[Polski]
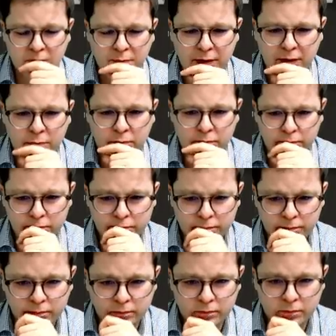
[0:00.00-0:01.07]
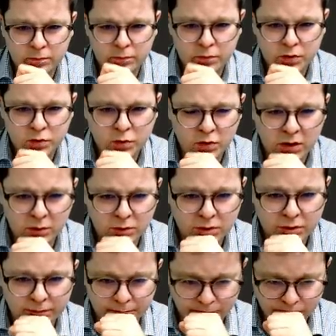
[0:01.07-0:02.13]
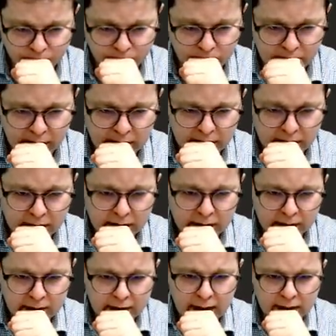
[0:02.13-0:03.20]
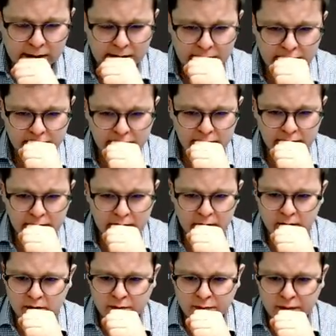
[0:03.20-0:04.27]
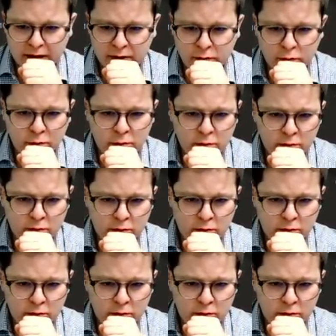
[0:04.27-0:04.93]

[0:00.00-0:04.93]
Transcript: Zbił. Posłuchał się. Tak. On zbije tu,